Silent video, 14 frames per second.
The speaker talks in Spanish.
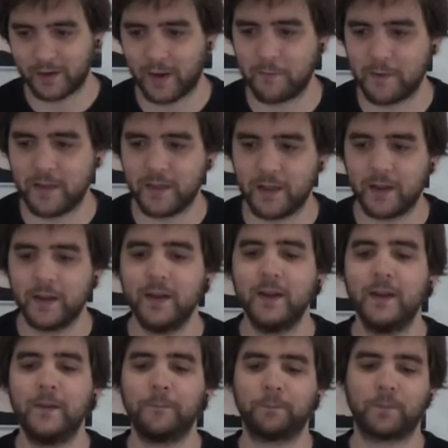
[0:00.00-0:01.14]
realmente.
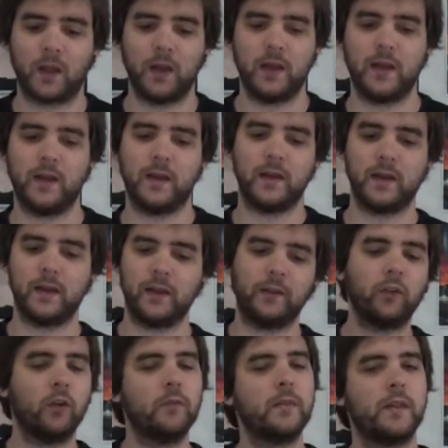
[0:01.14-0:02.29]
Eh,
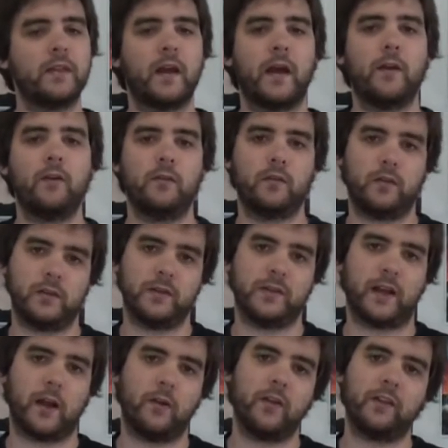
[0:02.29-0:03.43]
eso lo inventaron, eh,
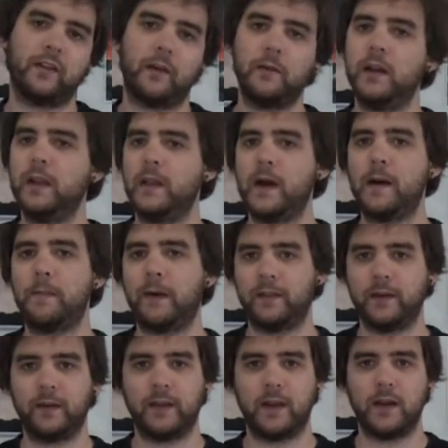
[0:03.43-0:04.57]
sacaron esa habilidad a
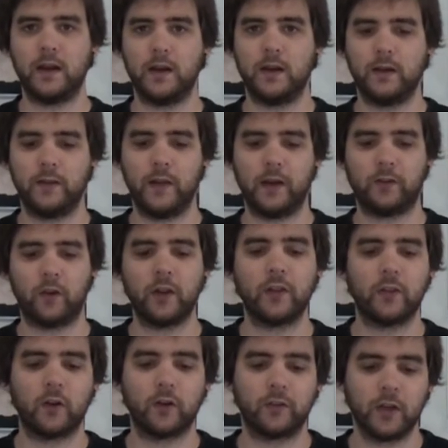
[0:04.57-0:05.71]
partir del,
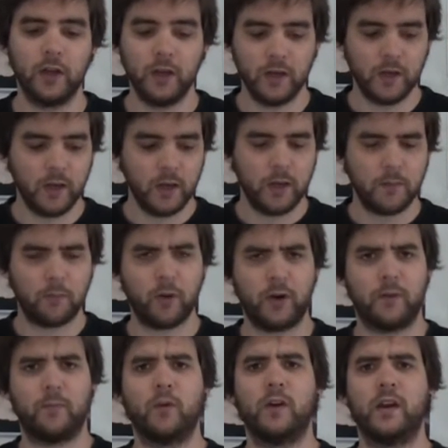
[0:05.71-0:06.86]
Sonic 2.
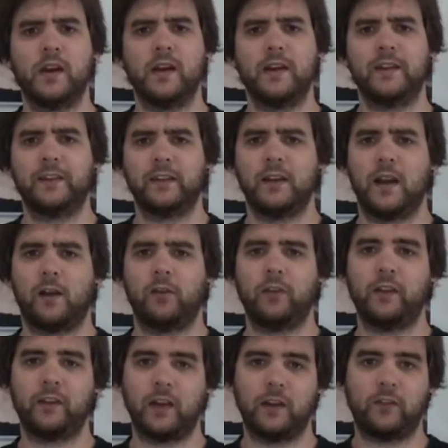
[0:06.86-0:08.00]
Bueno, pues la
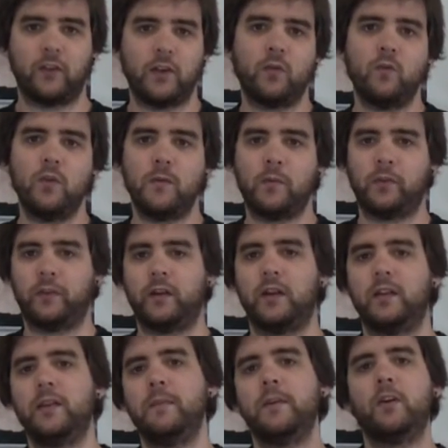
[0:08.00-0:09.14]
cosa es que el Sonic 1 pues es
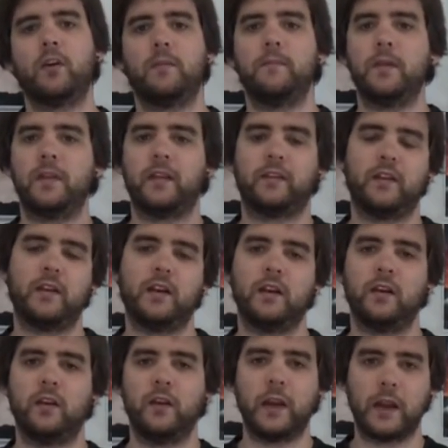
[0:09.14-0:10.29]
el típico que empiezas en
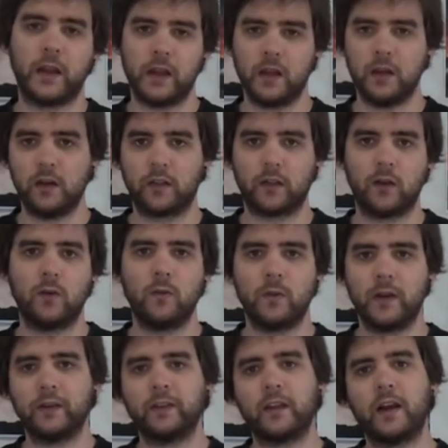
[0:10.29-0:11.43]
el Green Hill
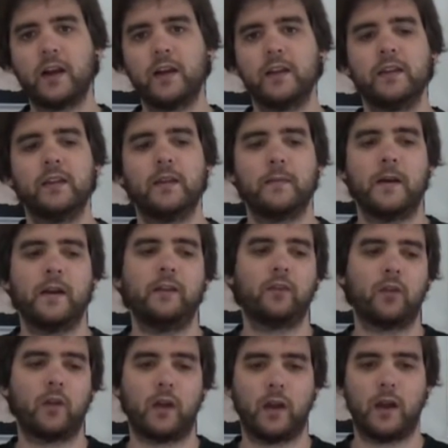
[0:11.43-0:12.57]
Zone esta y demás,
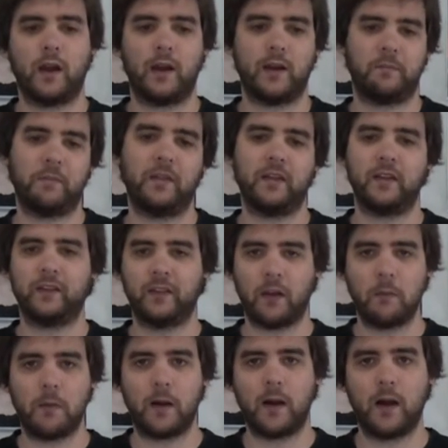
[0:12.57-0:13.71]
toda la especie de
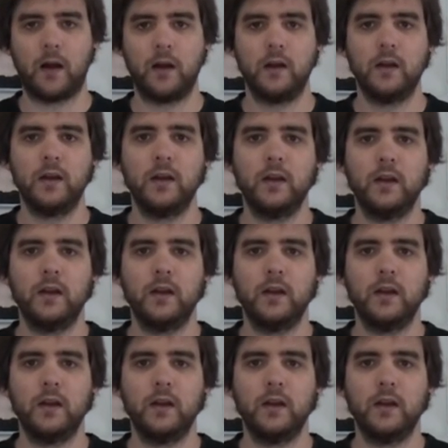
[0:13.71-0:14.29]
selva